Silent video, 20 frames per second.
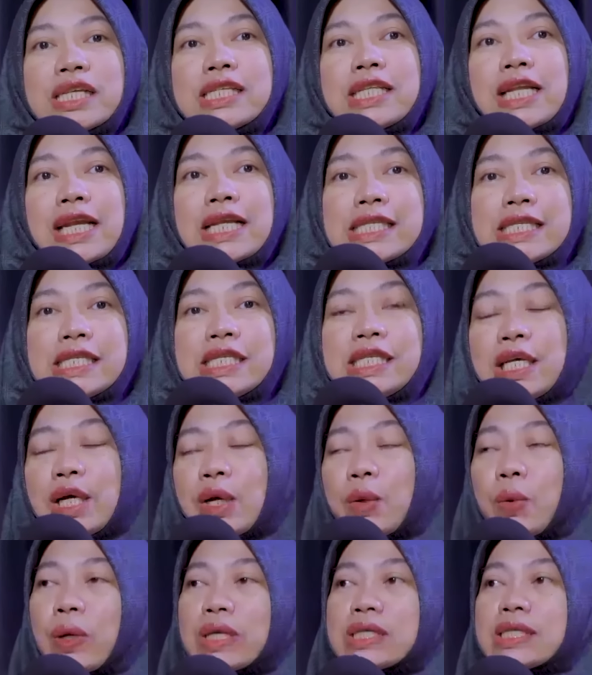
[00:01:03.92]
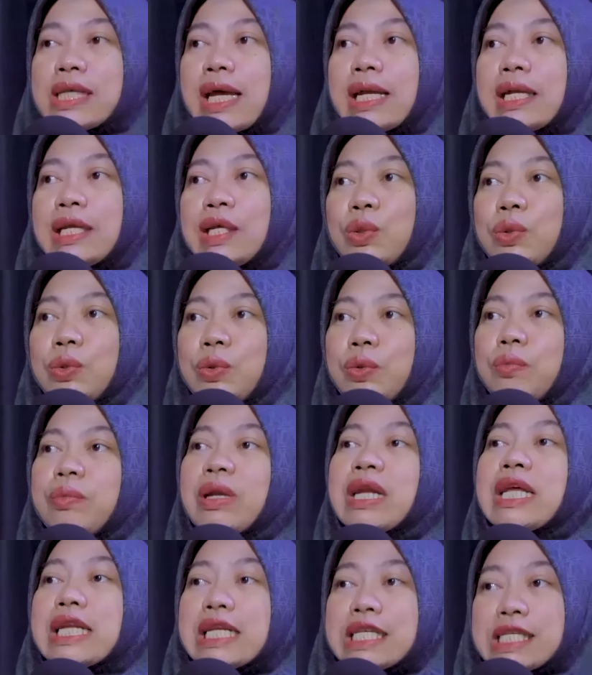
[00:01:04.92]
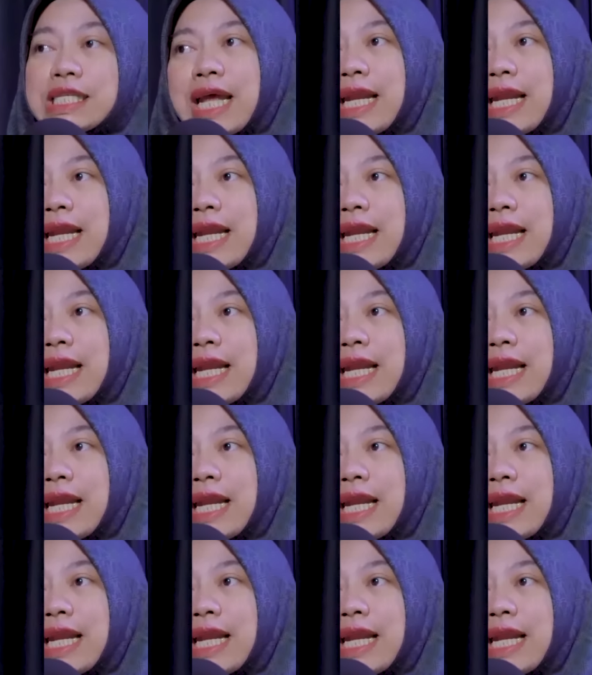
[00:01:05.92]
transisi kekuasaan itu beririsan.